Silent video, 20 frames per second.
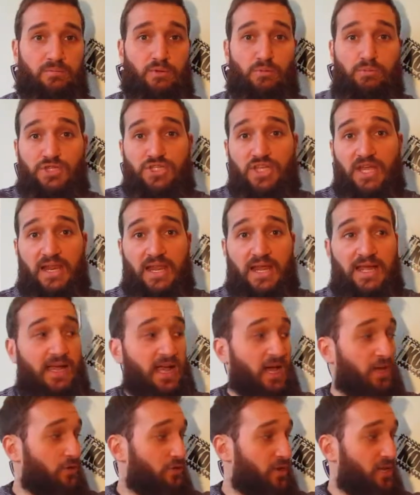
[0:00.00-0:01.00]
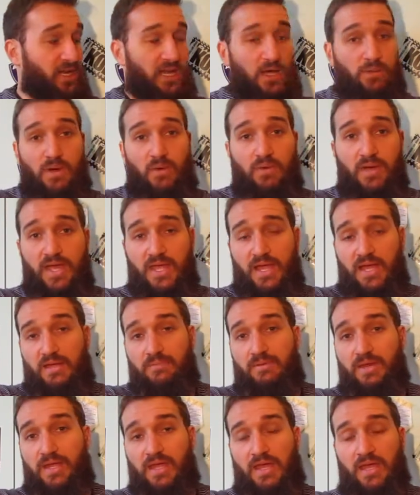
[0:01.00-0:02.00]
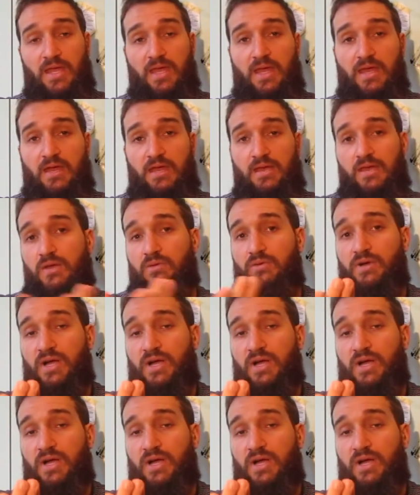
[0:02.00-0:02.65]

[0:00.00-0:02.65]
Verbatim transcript: pubblicità alla Canon e alla Huawei anche perché è un